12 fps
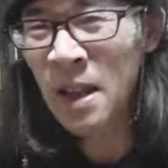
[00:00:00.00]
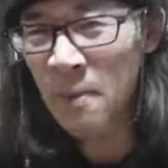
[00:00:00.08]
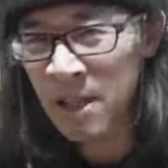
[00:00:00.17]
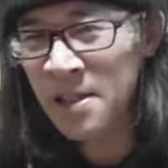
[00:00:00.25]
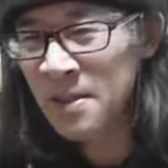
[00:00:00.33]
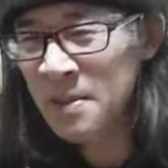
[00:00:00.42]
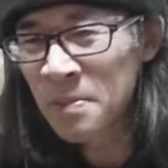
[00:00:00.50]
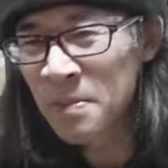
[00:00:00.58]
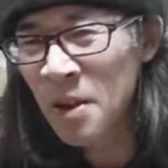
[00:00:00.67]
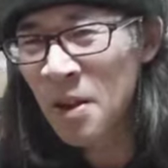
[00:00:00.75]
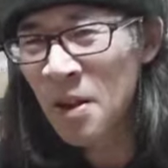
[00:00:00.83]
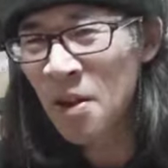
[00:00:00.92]
出ます
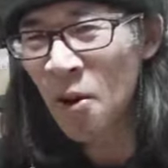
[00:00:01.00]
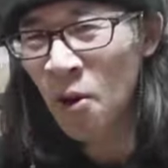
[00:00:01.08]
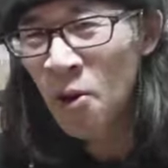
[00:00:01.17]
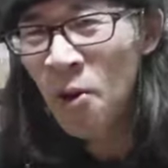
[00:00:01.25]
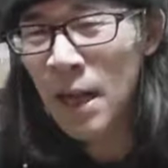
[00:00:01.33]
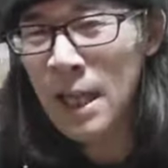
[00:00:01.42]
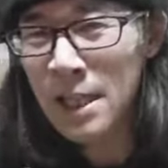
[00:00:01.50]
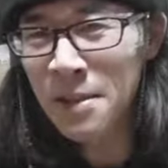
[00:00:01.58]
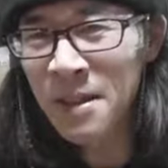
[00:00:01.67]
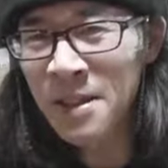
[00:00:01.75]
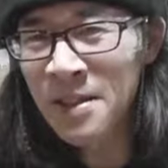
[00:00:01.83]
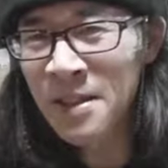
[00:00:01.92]
こういう音が出せ
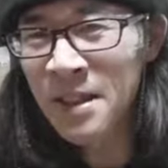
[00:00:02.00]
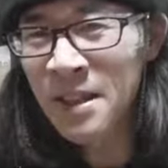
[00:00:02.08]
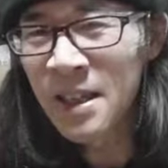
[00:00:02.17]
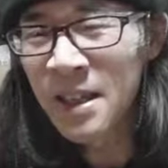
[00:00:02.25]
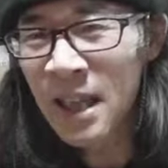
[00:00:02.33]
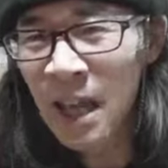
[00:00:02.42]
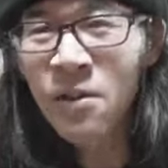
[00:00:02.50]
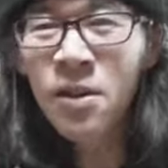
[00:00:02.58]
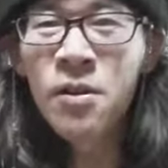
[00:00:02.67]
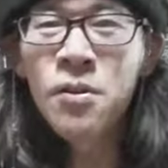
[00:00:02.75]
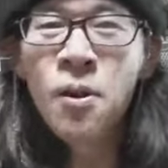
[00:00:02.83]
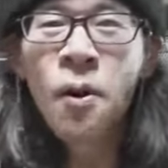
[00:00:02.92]
ます逆
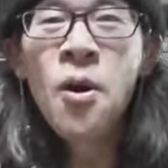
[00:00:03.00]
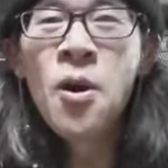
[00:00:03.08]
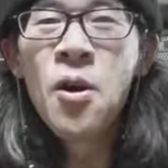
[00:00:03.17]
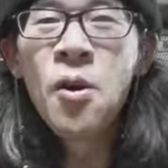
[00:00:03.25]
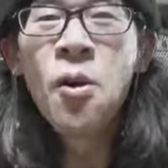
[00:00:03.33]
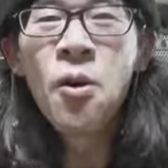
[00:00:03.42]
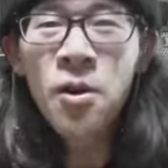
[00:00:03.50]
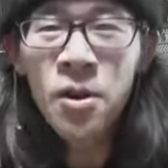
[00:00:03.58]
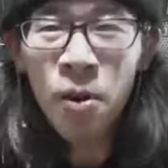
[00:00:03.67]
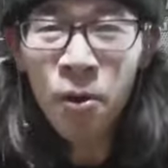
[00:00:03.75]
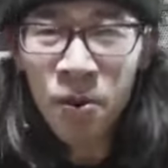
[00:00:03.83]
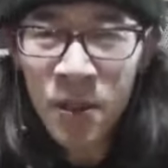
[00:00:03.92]
に言うとこうい
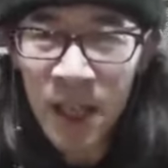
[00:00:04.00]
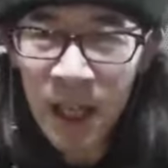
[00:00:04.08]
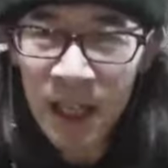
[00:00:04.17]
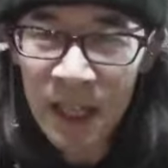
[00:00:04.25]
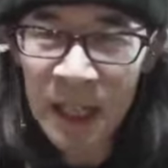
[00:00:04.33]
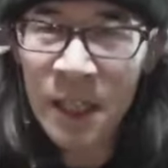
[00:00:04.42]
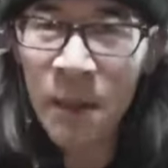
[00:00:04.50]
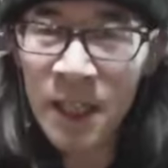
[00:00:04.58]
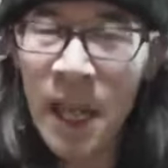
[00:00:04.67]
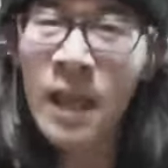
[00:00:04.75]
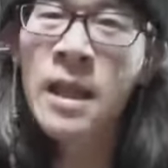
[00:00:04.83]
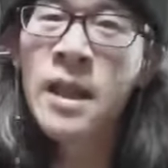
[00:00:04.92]
う音しか出せま
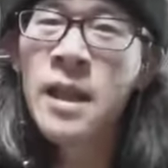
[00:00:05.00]
せんっ